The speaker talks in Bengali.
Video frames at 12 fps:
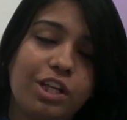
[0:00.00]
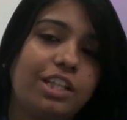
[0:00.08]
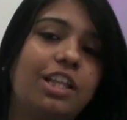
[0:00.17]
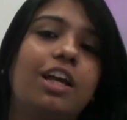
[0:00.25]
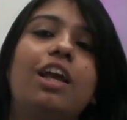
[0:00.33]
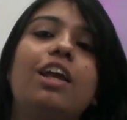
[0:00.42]
লেগে
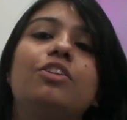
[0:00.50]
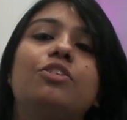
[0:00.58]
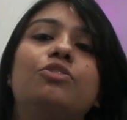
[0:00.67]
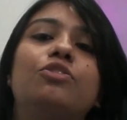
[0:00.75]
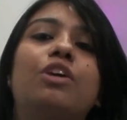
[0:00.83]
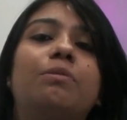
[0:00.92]
থাকে তো
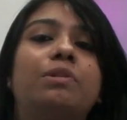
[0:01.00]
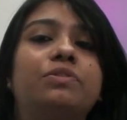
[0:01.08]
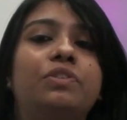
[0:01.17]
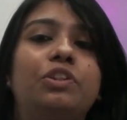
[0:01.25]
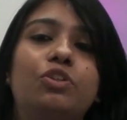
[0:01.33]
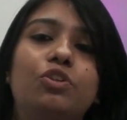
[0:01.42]
আমার
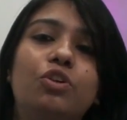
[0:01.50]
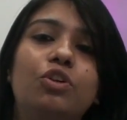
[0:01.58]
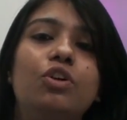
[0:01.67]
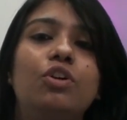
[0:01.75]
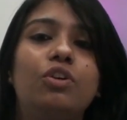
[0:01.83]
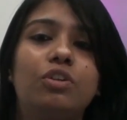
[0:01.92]
ভিডিও
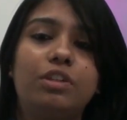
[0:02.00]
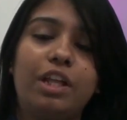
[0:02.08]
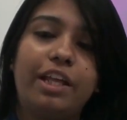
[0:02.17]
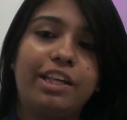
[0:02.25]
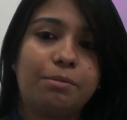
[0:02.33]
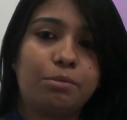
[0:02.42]

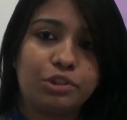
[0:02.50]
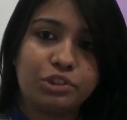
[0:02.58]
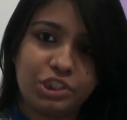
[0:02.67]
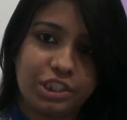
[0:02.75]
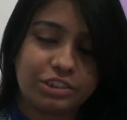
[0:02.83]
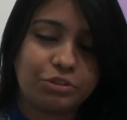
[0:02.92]
লাইক এবং
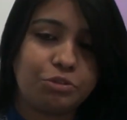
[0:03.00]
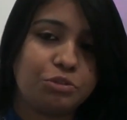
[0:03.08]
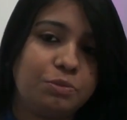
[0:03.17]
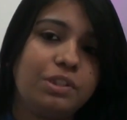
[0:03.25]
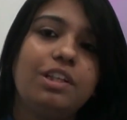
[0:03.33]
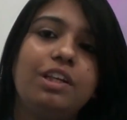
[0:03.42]
শেয়ার
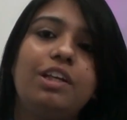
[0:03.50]
করবেন